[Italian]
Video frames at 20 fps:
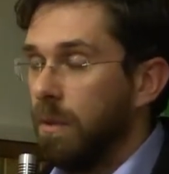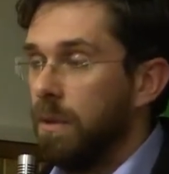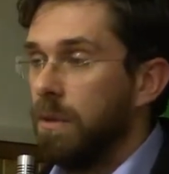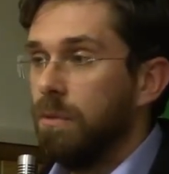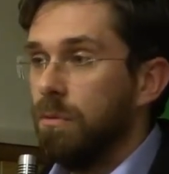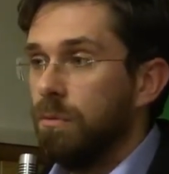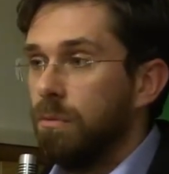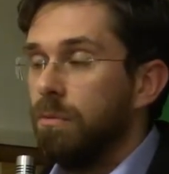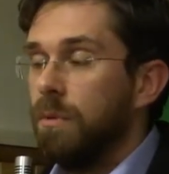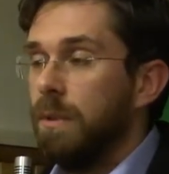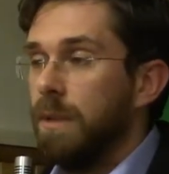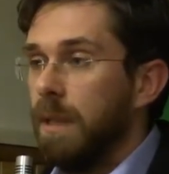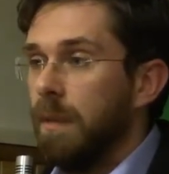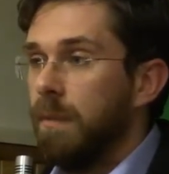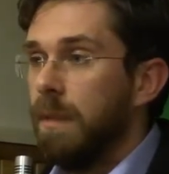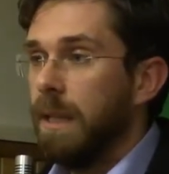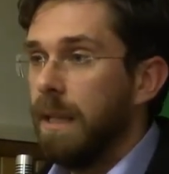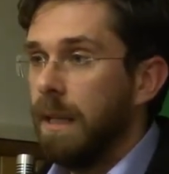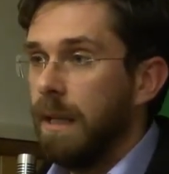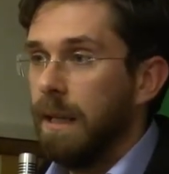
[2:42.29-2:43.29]
questi sono tutti
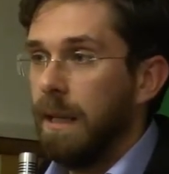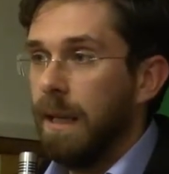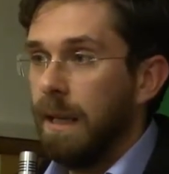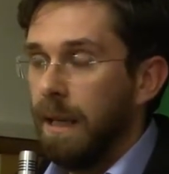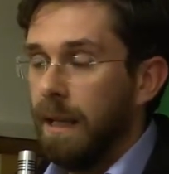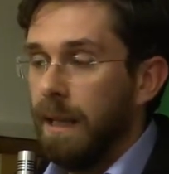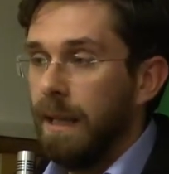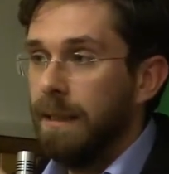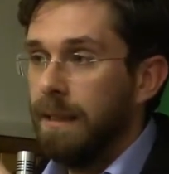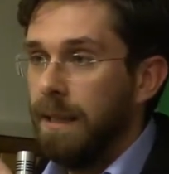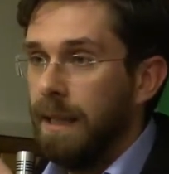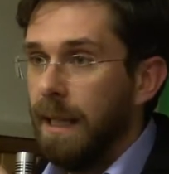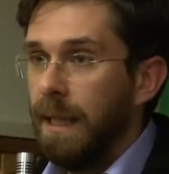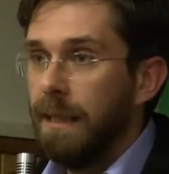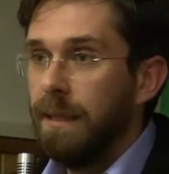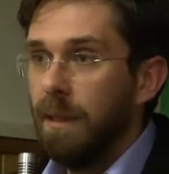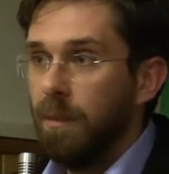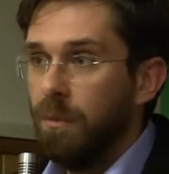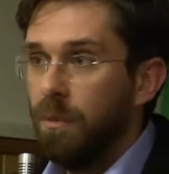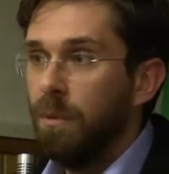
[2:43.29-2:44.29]
temi che al di
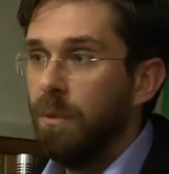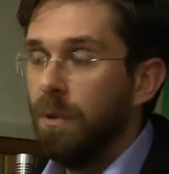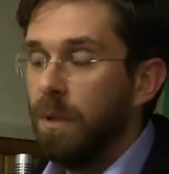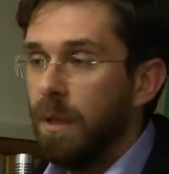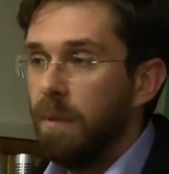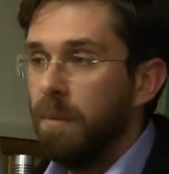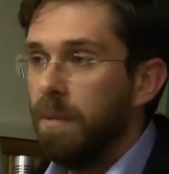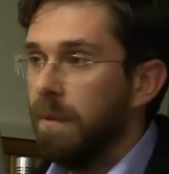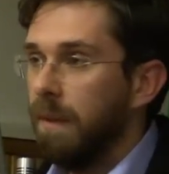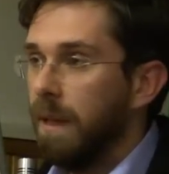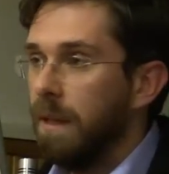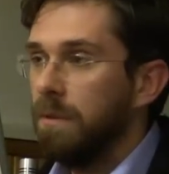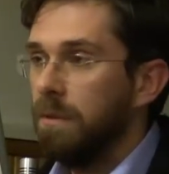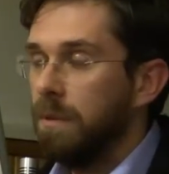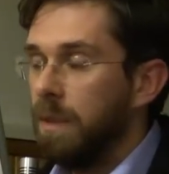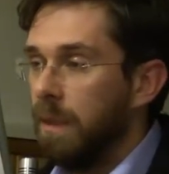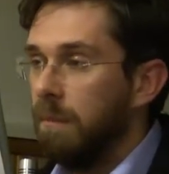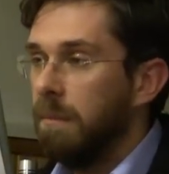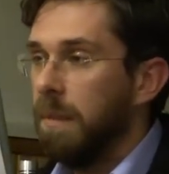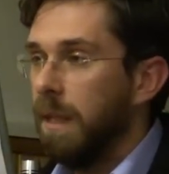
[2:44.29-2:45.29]
là del pubblico e del
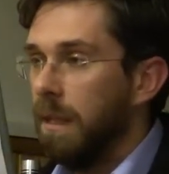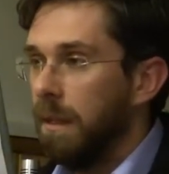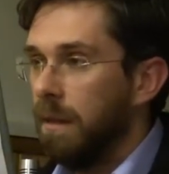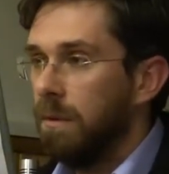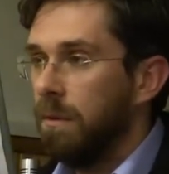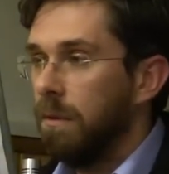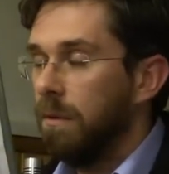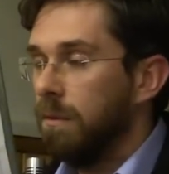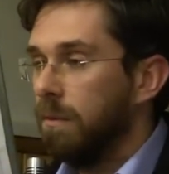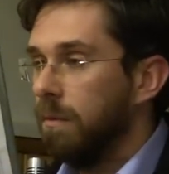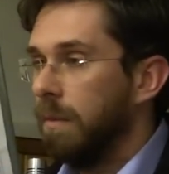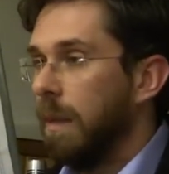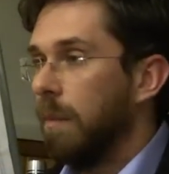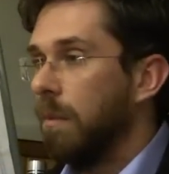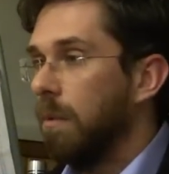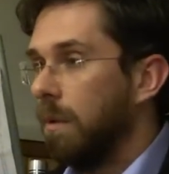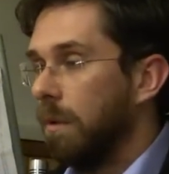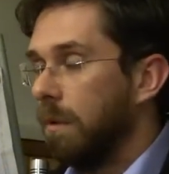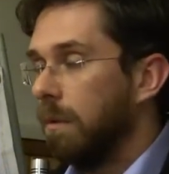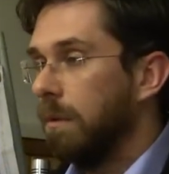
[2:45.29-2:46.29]
privato nel merito
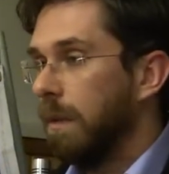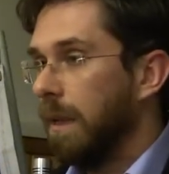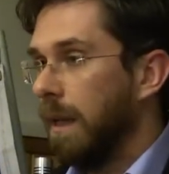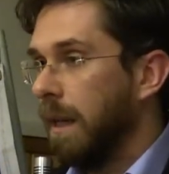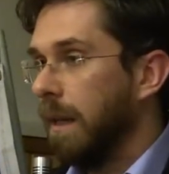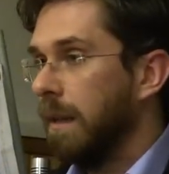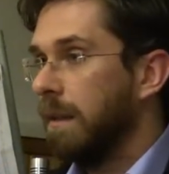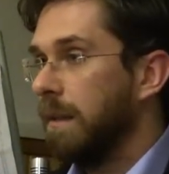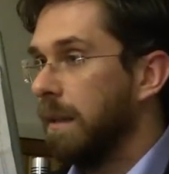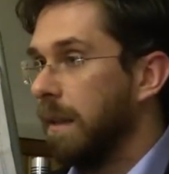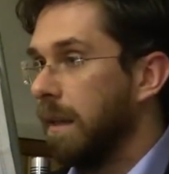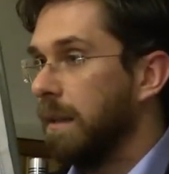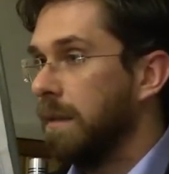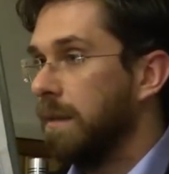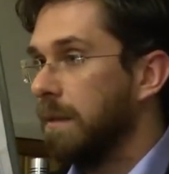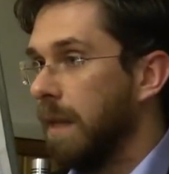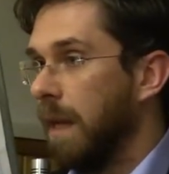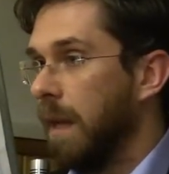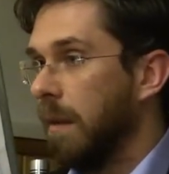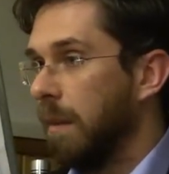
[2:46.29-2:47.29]
dobbiamo garantire
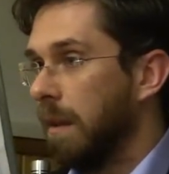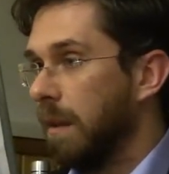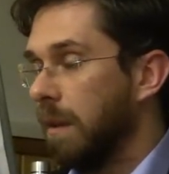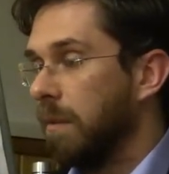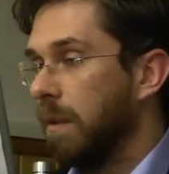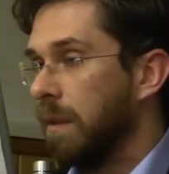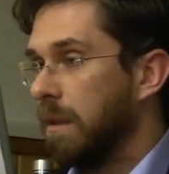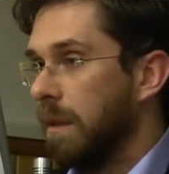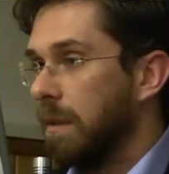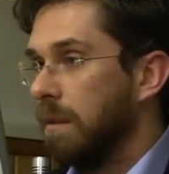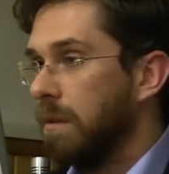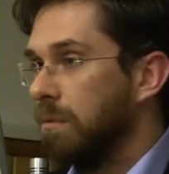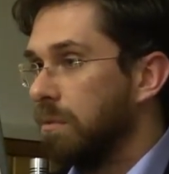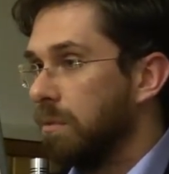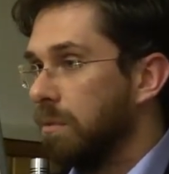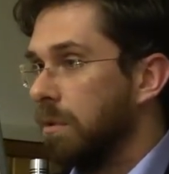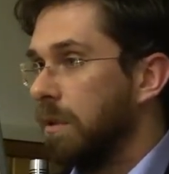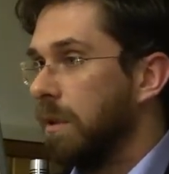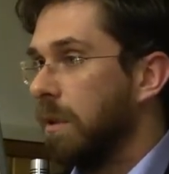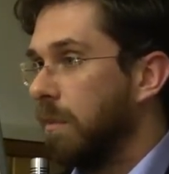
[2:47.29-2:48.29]
insieme ed è questa la
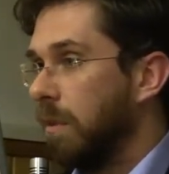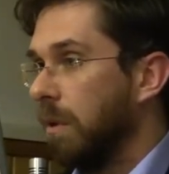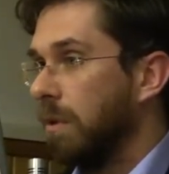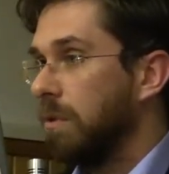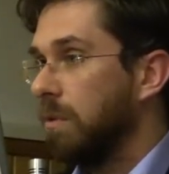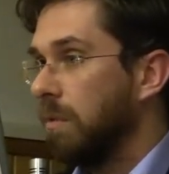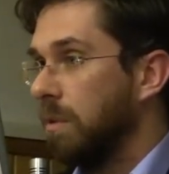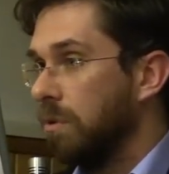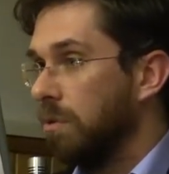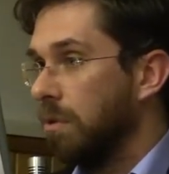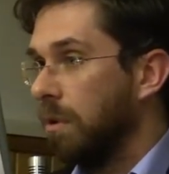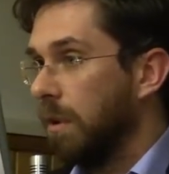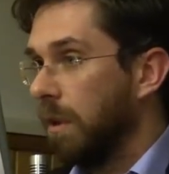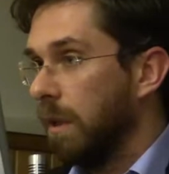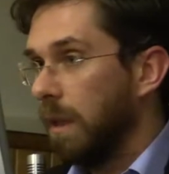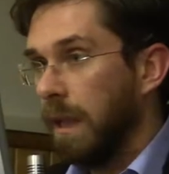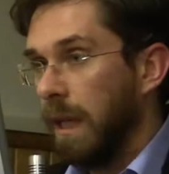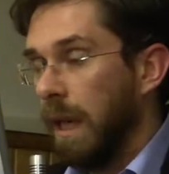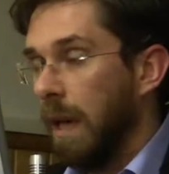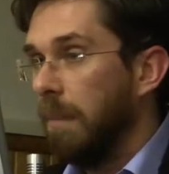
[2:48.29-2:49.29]
discussione dei prossimi
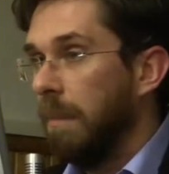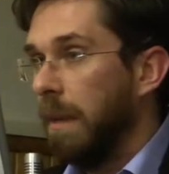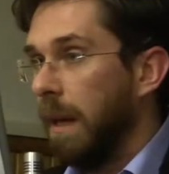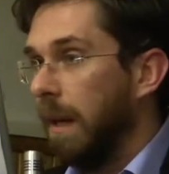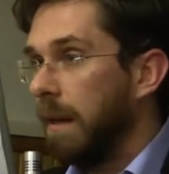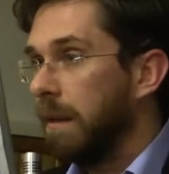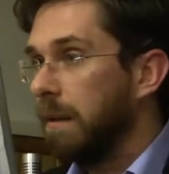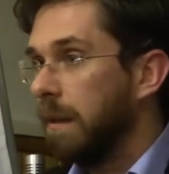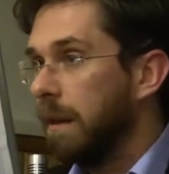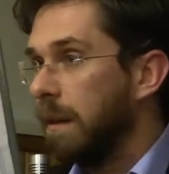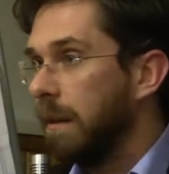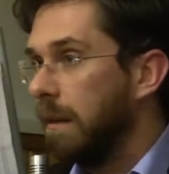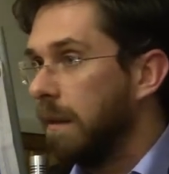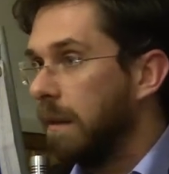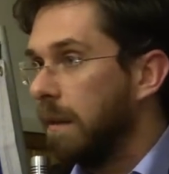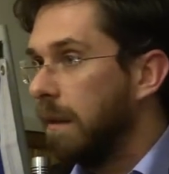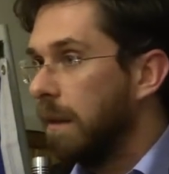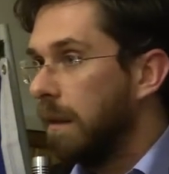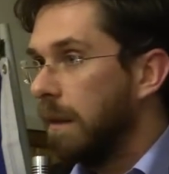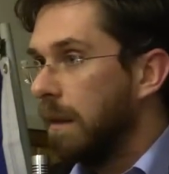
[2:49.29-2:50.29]
giorni che è aperta
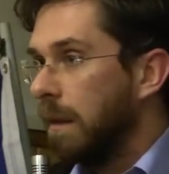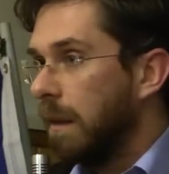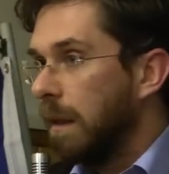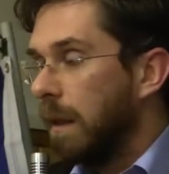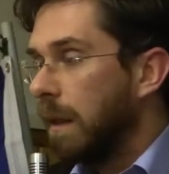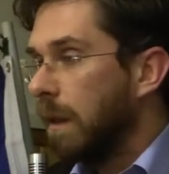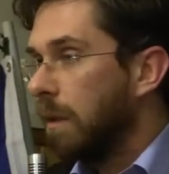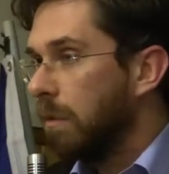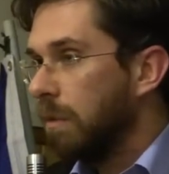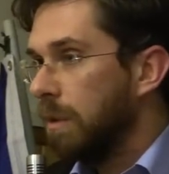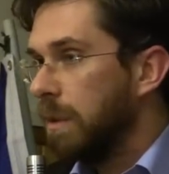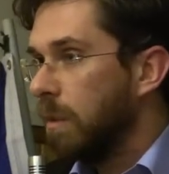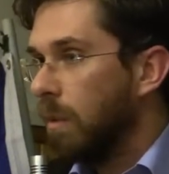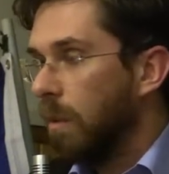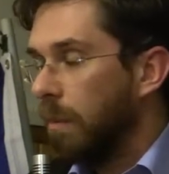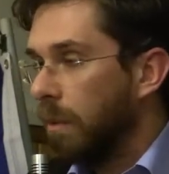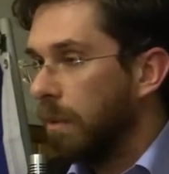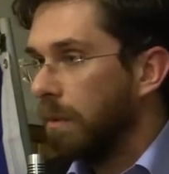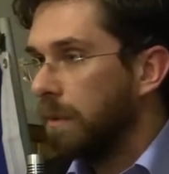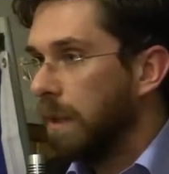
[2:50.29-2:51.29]
e che noi
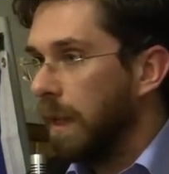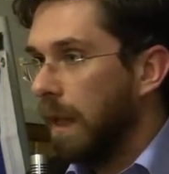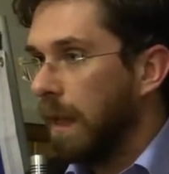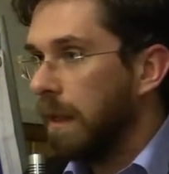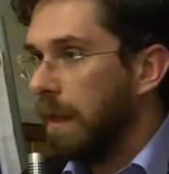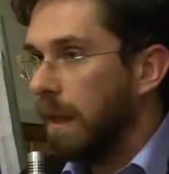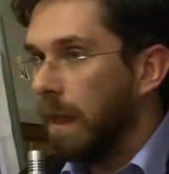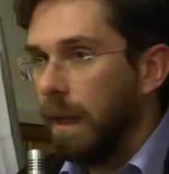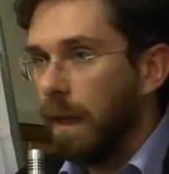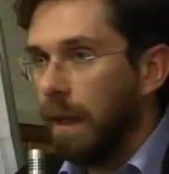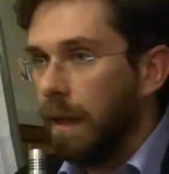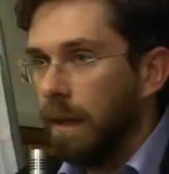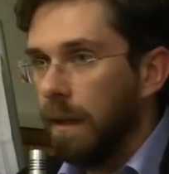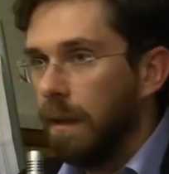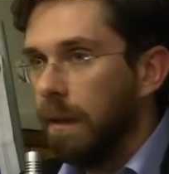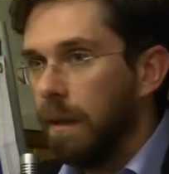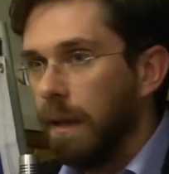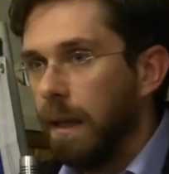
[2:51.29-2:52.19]
siamo pronti anche